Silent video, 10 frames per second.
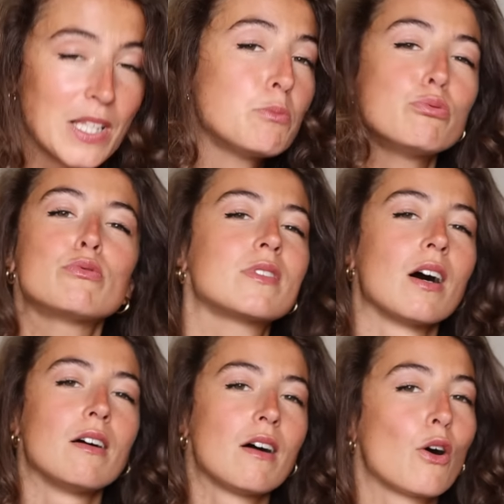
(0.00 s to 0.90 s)
des
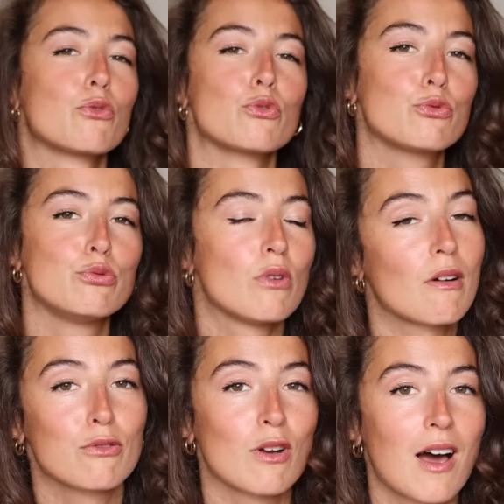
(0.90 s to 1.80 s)
bouquins, en veux-tu,
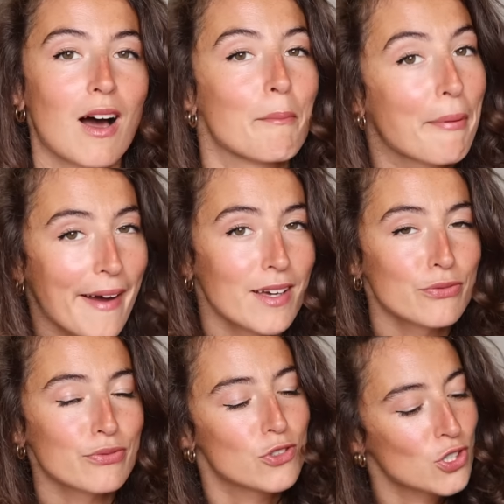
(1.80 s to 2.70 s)
en voilà.
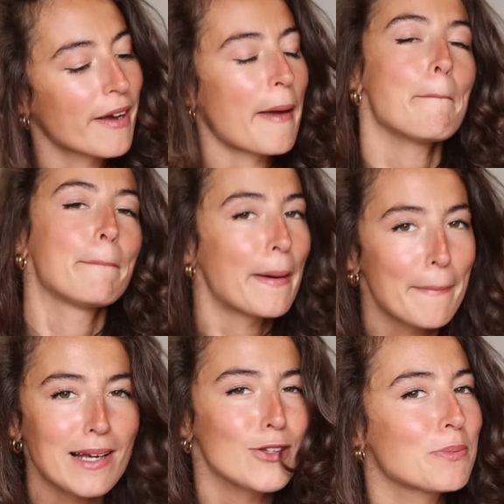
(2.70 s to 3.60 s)
Bref, j'ai quand même pas
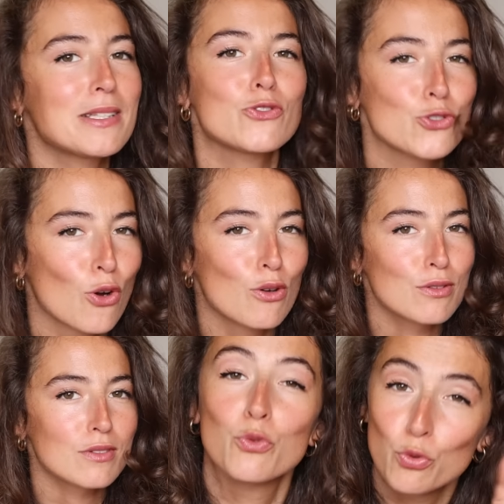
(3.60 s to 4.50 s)
mal de petites
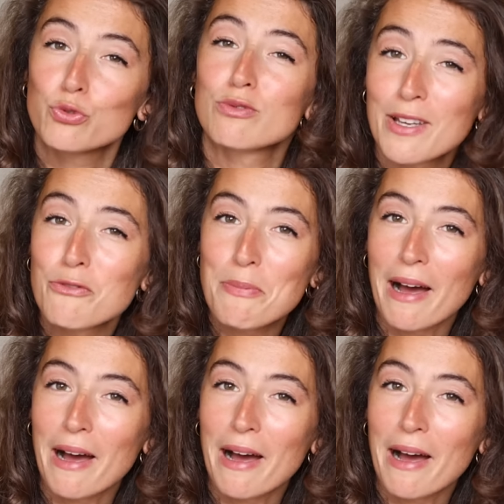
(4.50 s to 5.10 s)
choses dont je voudrais vous